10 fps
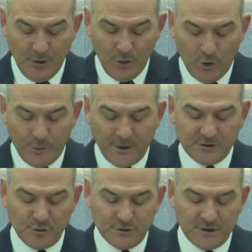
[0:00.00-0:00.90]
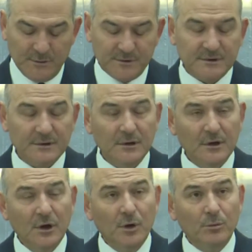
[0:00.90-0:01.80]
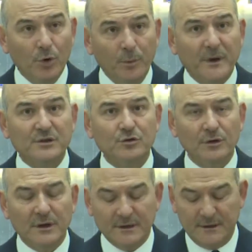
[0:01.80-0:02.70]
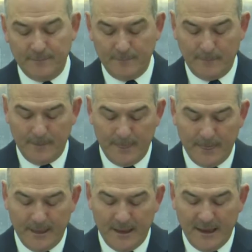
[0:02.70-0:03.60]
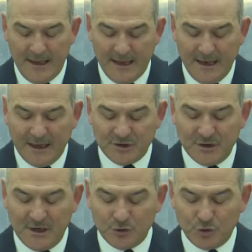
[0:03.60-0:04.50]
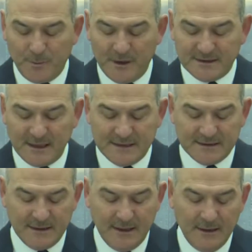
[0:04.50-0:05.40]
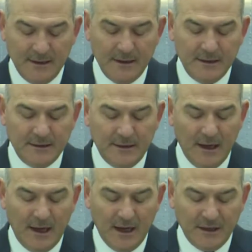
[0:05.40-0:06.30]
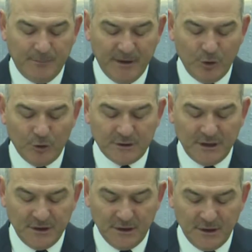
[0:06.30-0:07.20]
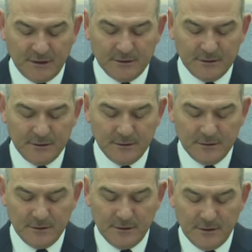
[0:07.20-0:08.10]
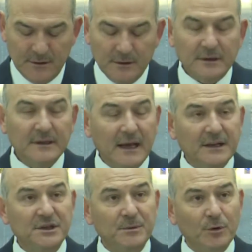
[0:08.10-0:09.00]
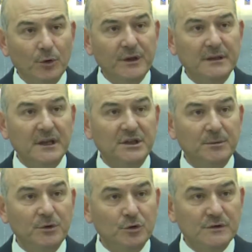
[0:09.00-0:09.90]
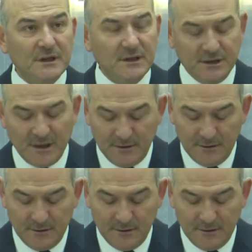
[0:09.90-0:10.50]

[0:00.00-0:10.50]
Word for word: operasyon sayımız. Bu operasyonlarda ele geçirilen şüpheli sayısı da yine aynı periyotta yıllık yani 2017 2107 iken